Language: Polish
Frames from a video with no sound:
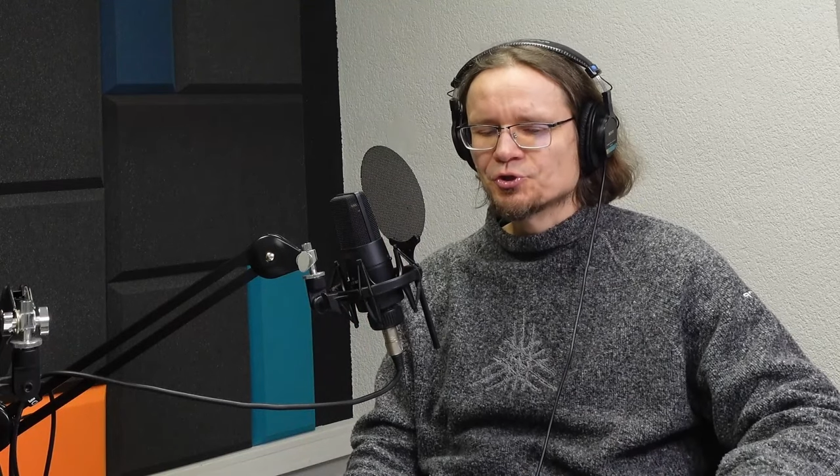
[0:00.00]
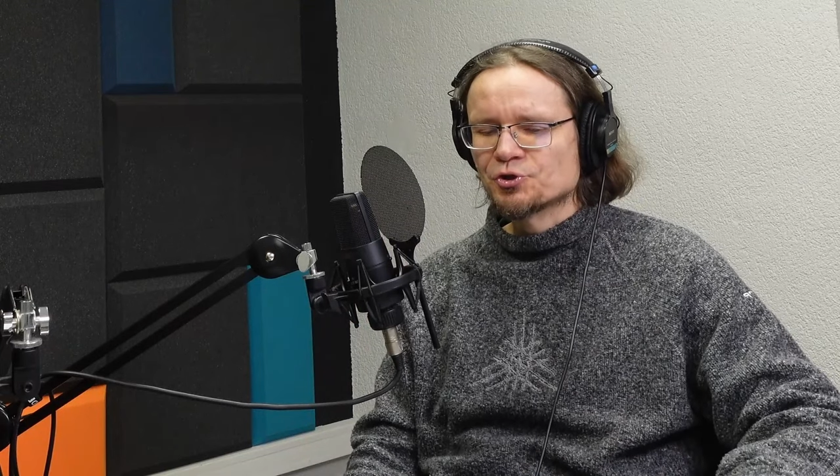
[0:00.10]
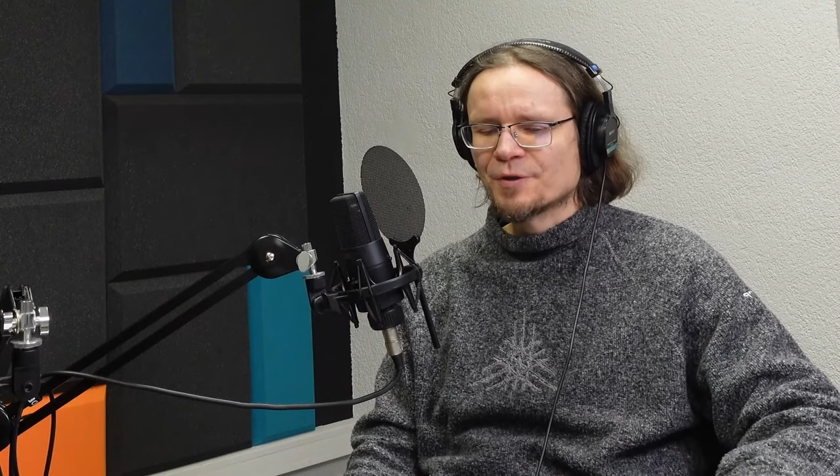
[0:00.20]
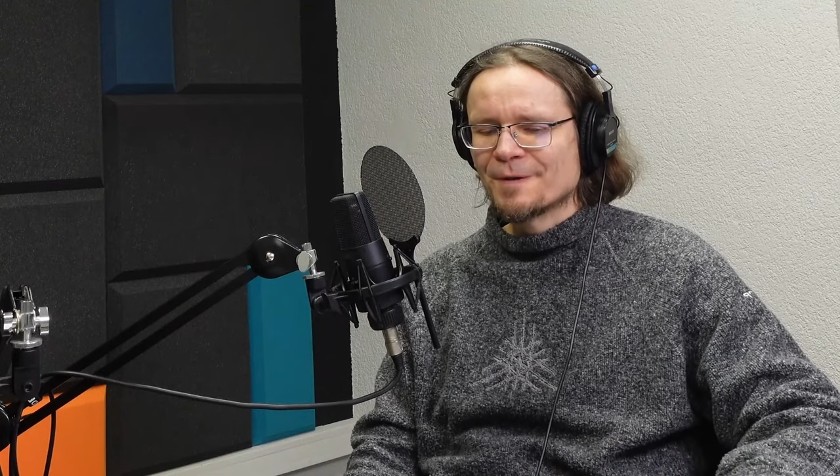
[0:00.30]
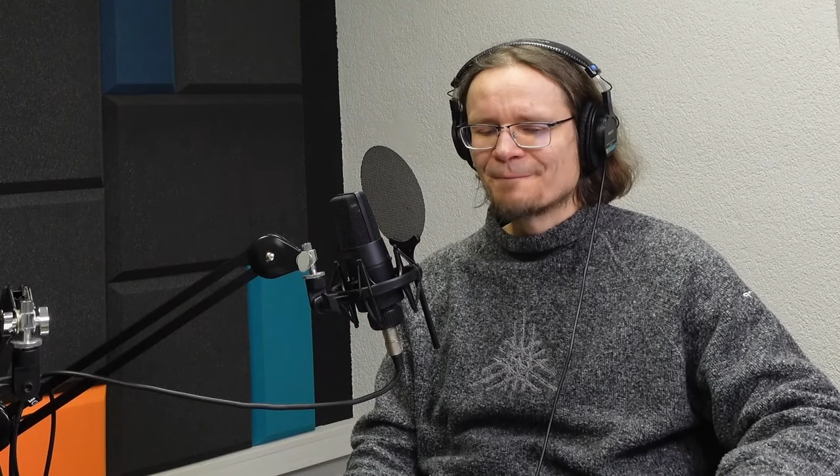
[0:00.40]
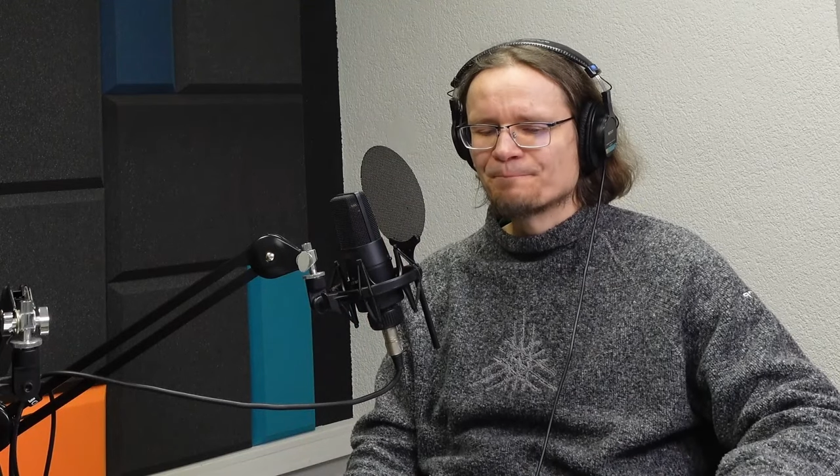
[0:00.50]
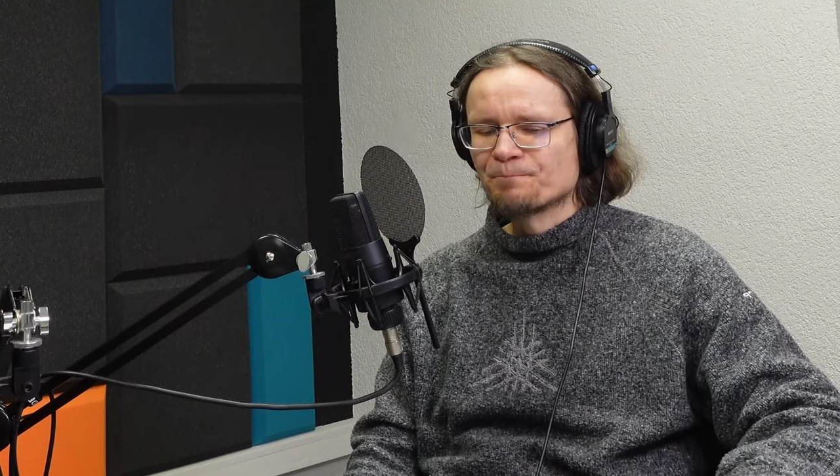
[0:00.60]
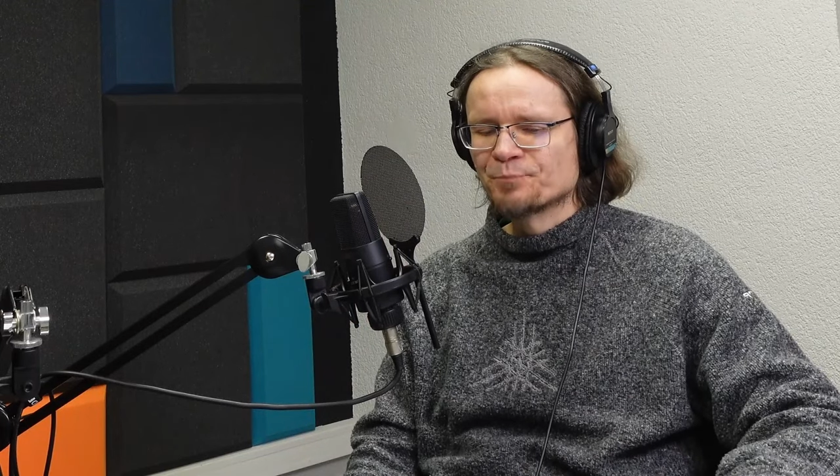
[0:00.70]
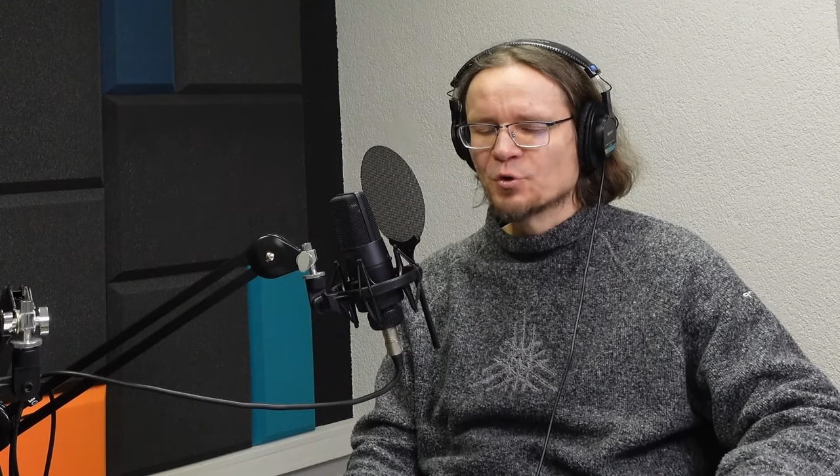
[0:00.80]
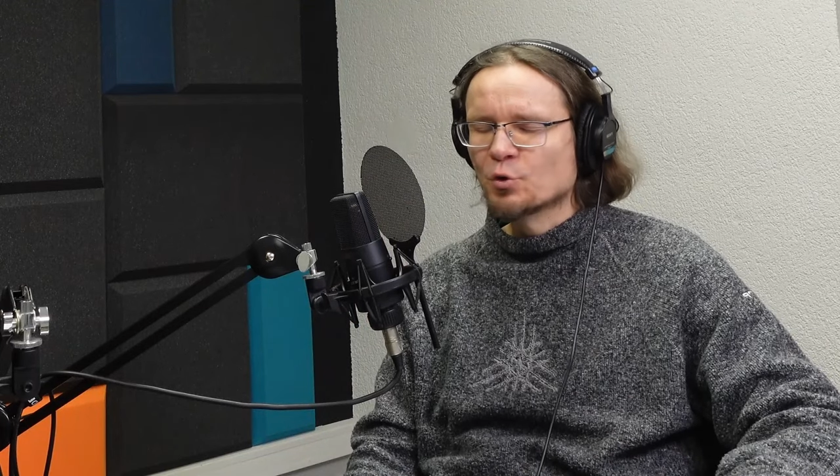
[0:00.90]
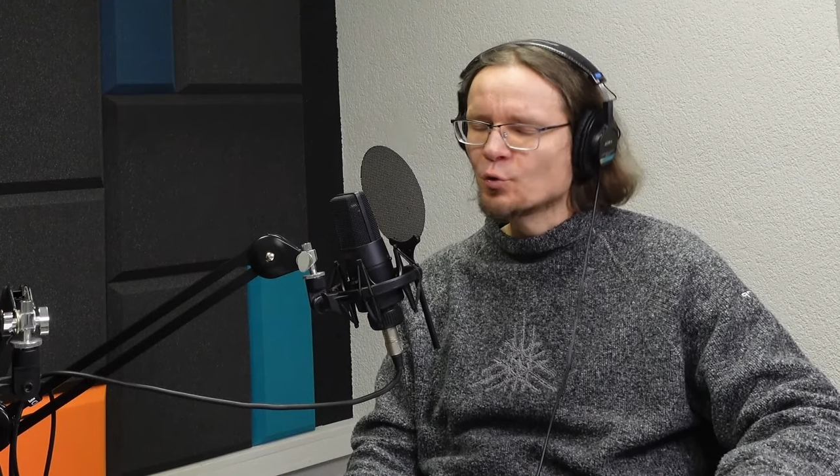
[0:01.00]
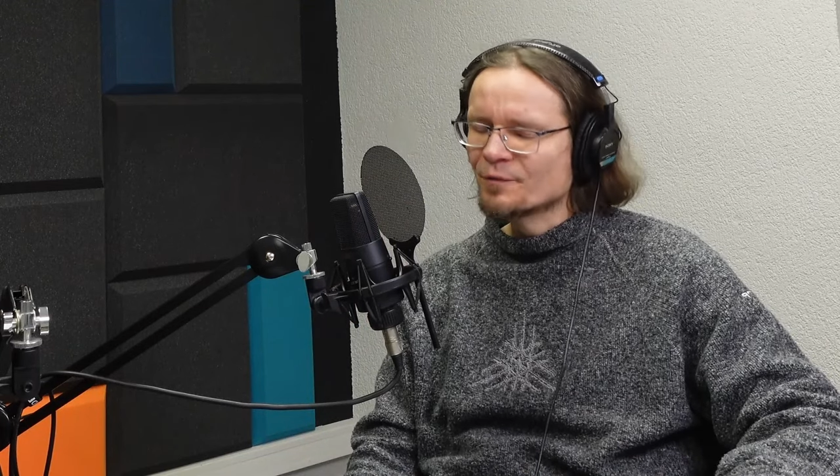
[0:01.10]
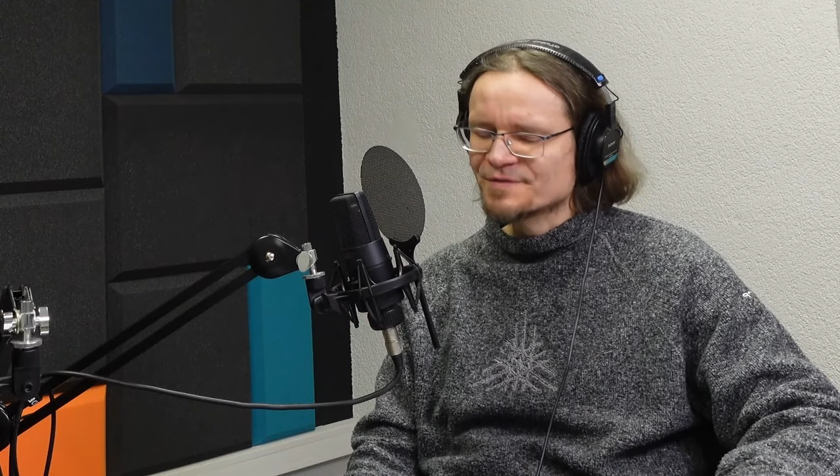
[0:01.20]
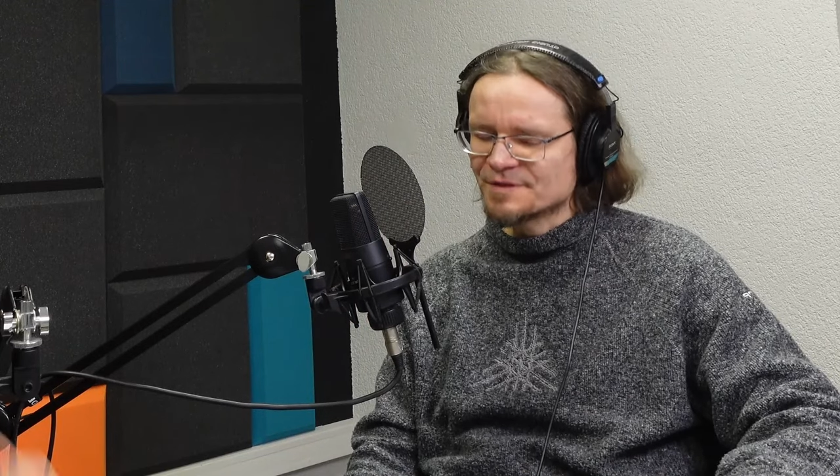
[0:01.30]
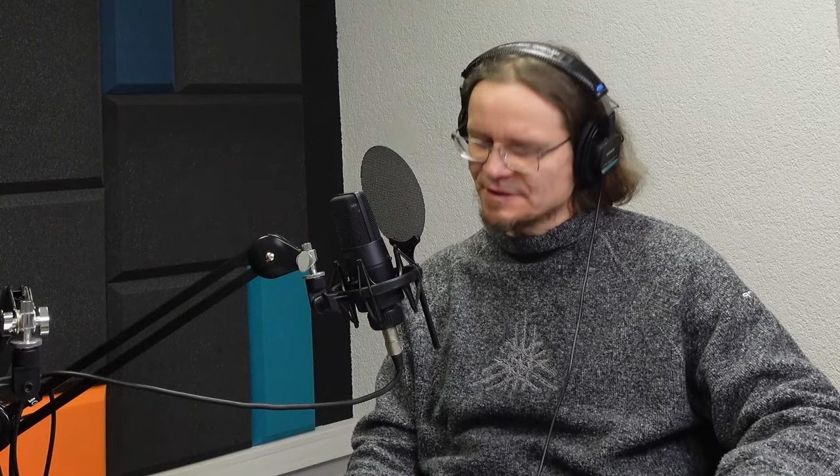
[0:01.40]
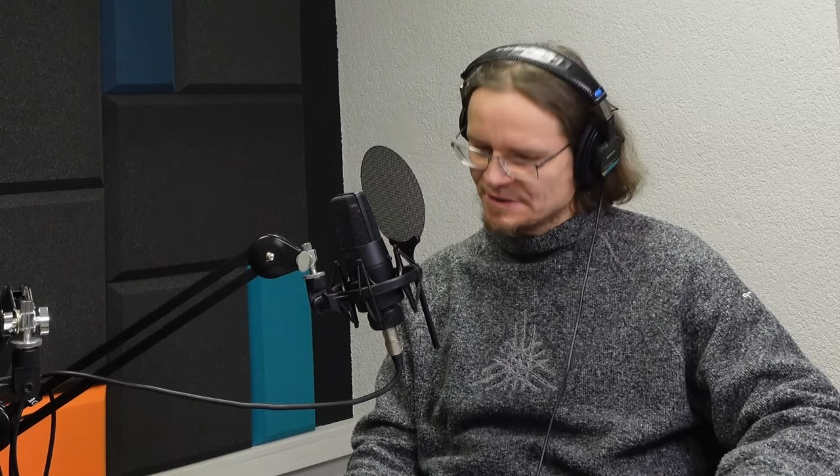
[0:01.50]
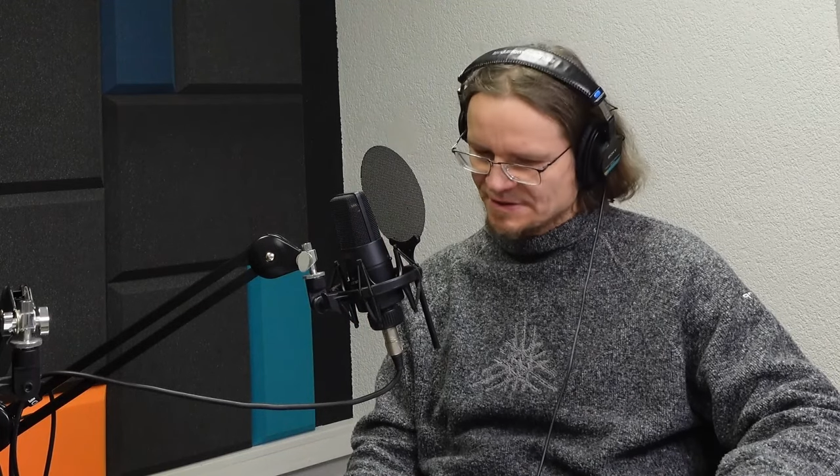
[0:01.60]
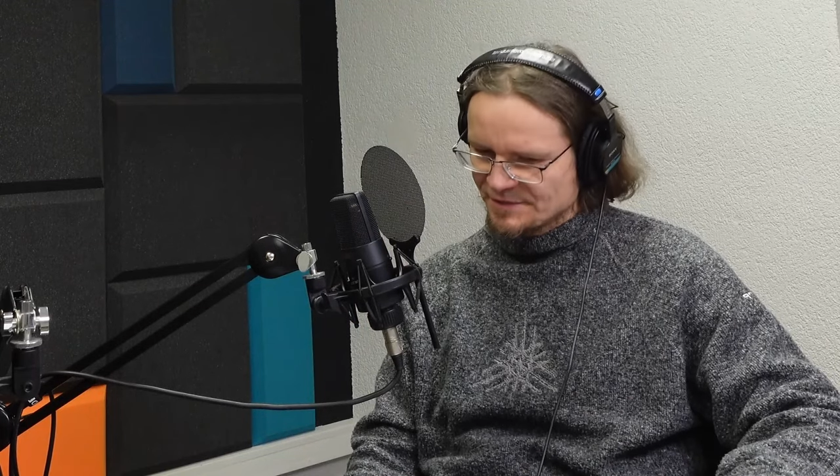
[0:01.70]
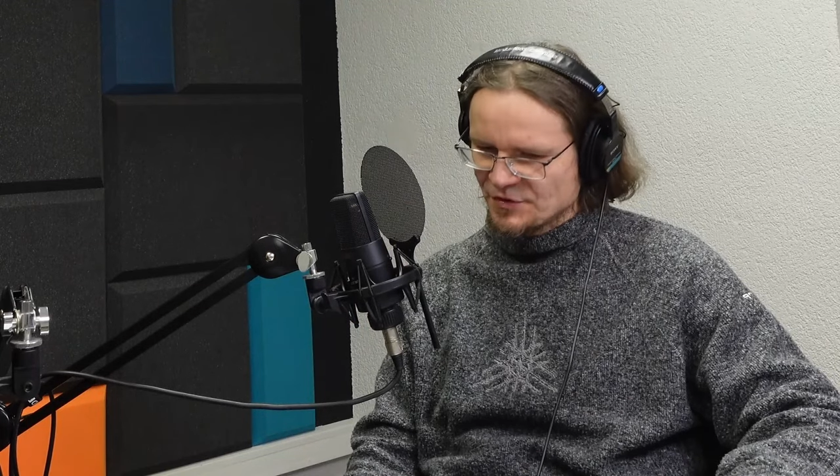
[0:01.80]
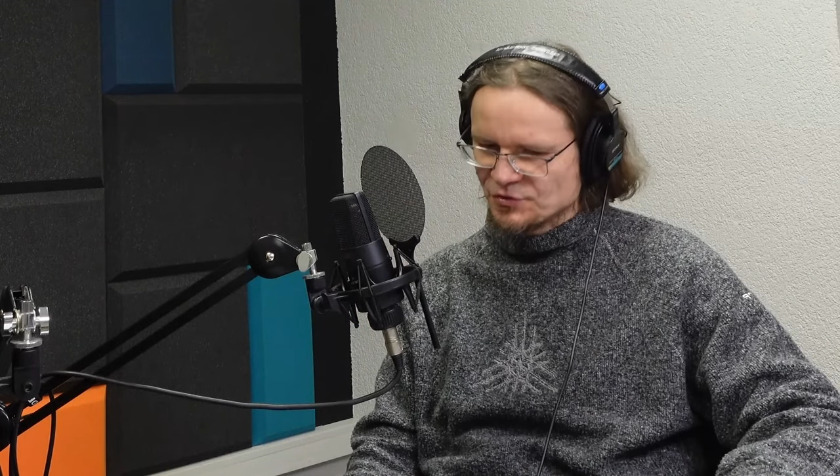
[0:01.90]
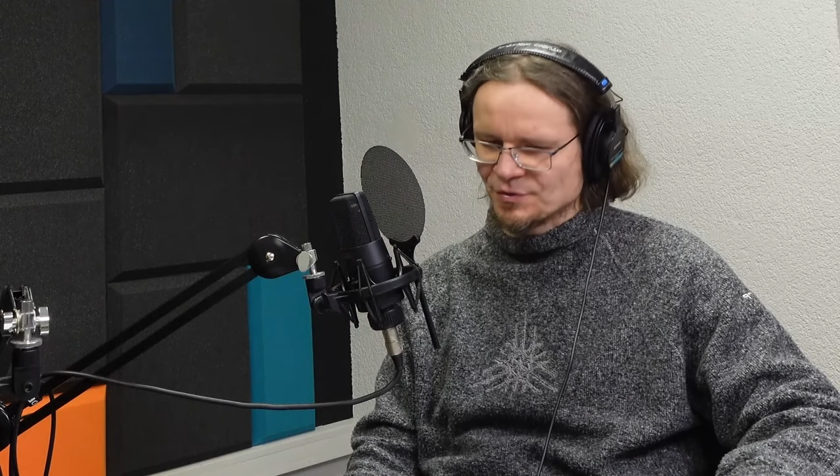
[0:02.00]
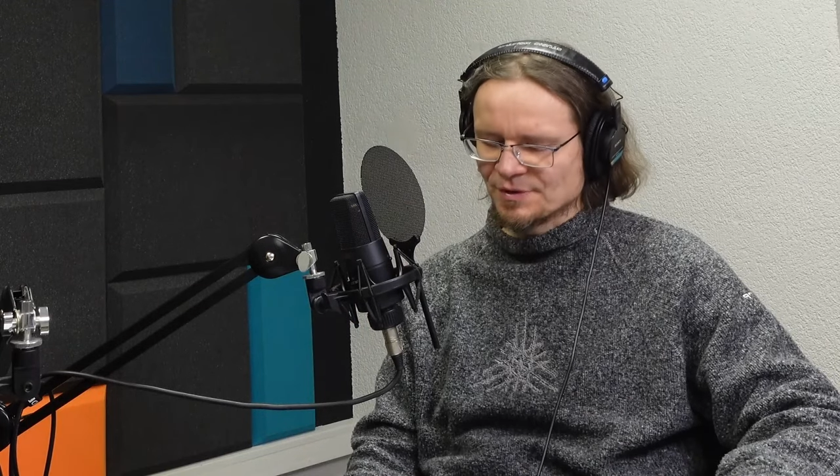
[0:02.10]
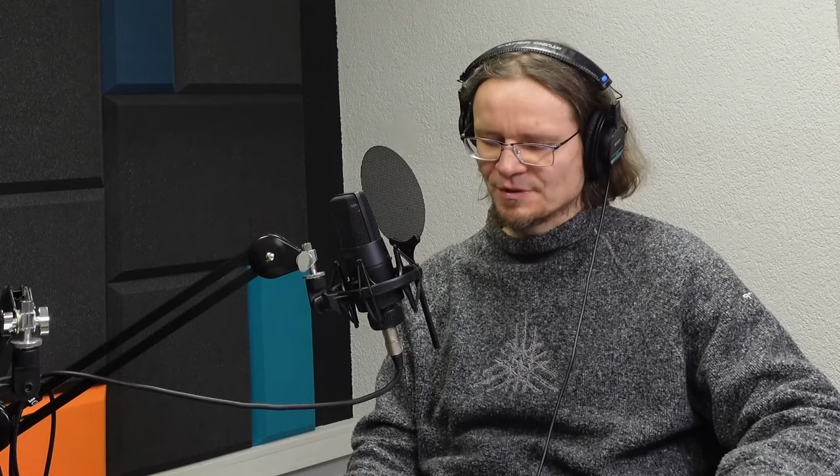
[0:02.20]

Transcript: że mm, chów z innych zwierząt,